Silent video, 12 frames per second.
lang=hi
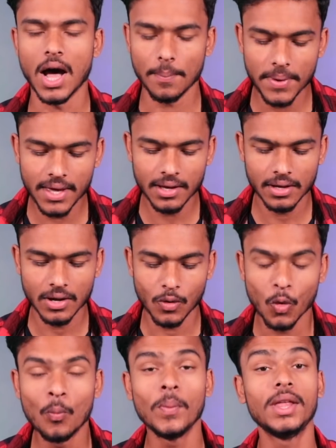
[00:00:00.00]
अभी
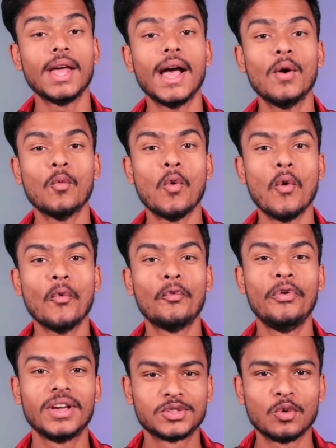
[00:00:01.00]
उम्मीद है वो
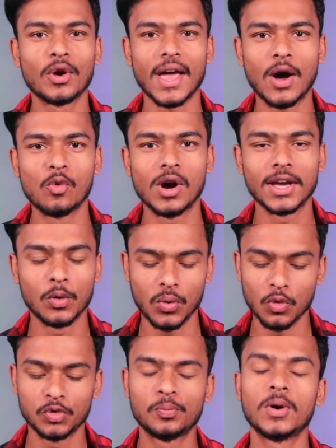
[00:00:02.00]
फिक्स हो गया हुआ
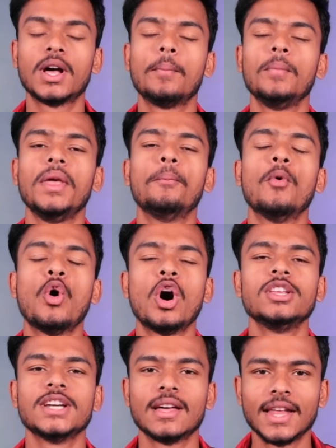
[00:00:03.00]
क्योंकि उस पर हमने
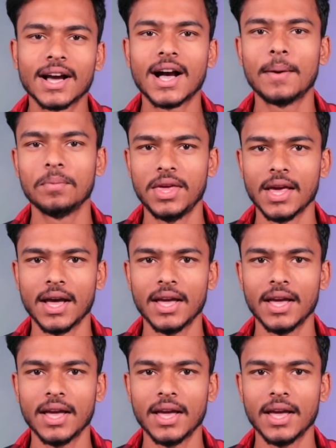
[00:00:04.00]
बहुत ज़्यादा काम किया